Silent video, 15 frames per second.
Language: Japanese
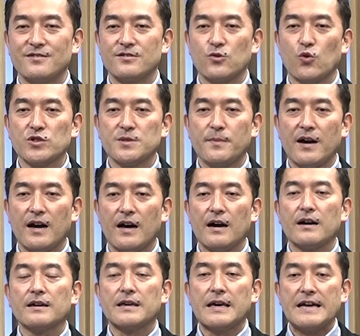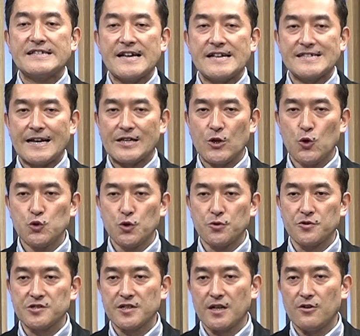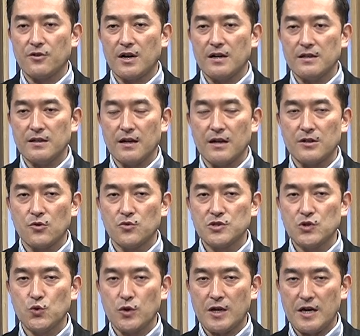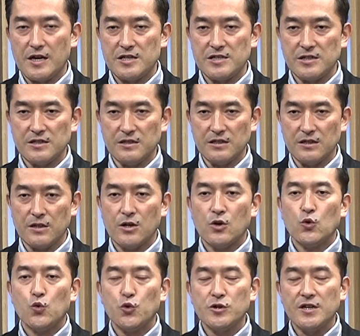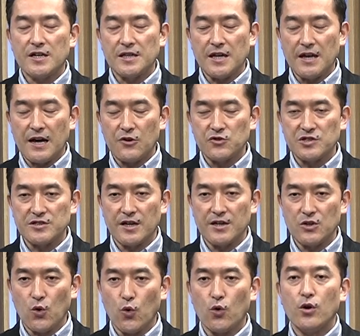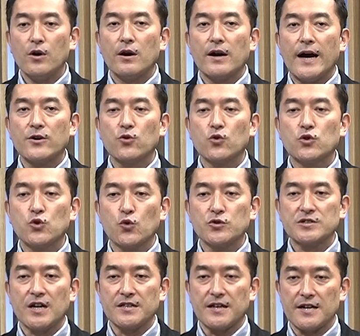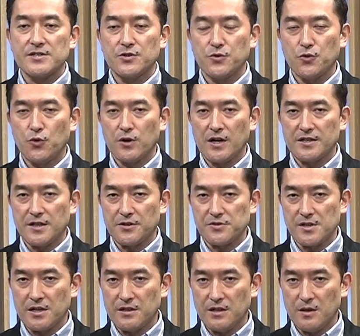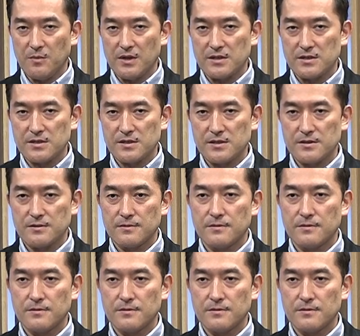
東芝が経済産業省の力を借りて当時の経営陣に不利な提案をしないよう外国投資家に圧力をかけたとされています